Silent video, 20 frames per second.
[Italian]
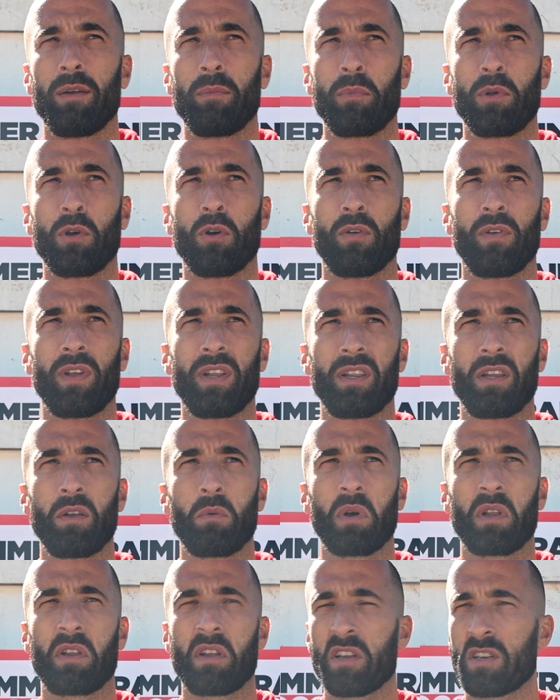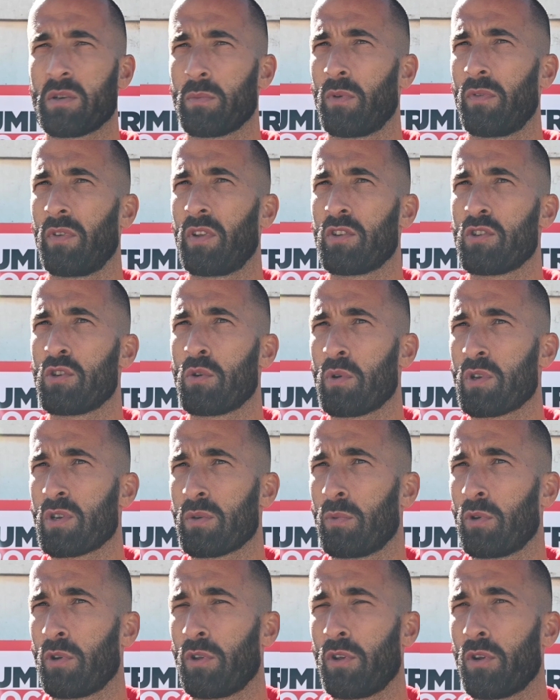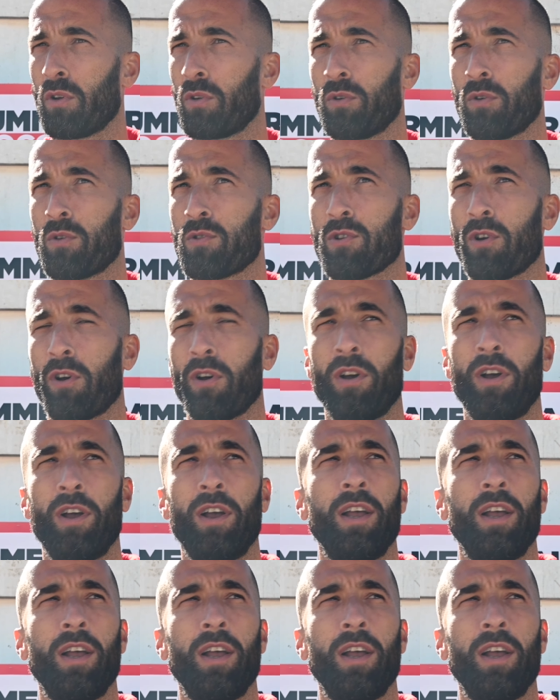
il mio 24 o 25 ritiro, non lo so.